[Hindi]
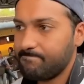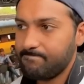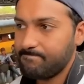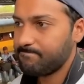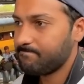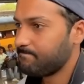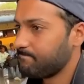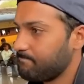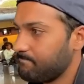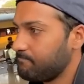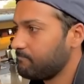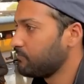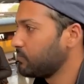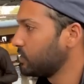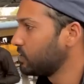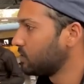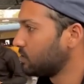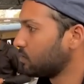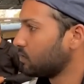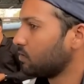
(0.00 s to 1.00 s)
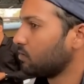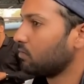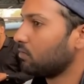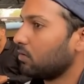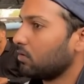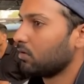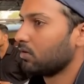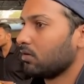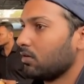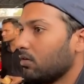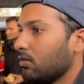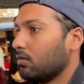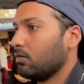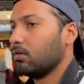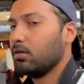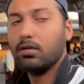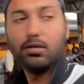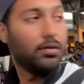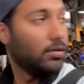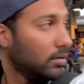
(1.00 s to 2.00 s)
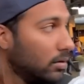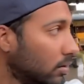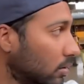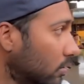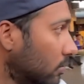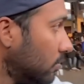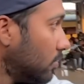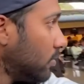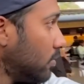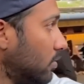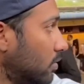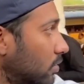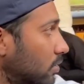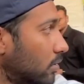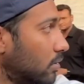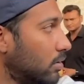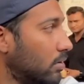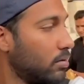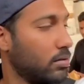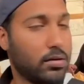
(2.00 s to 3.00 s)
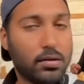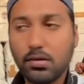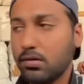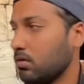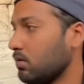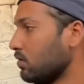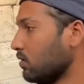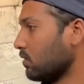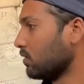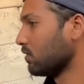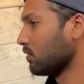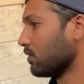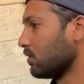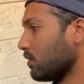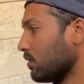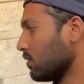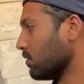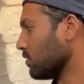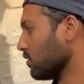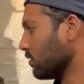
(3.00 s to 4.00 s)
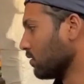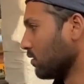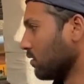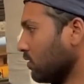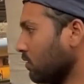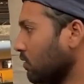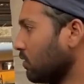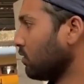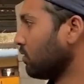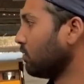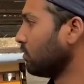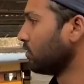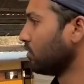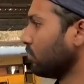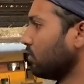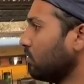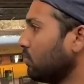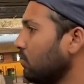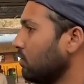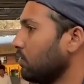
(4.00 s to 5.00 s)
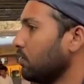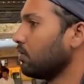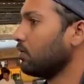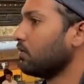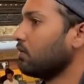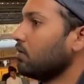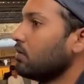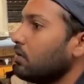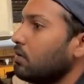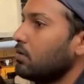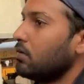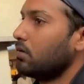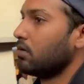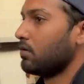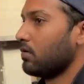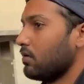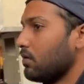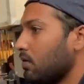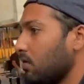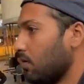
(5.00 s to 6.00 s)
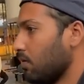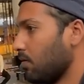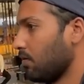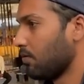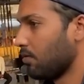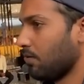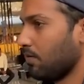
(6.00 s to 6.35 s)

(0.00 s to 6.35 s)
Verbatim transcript: पर लेकिन ऐसा बहुत ही कम होता है कि रेलवे स्टेशन पर चाय नहीं मिले और उन्हीं में से एक आज हमारे साथ हुआ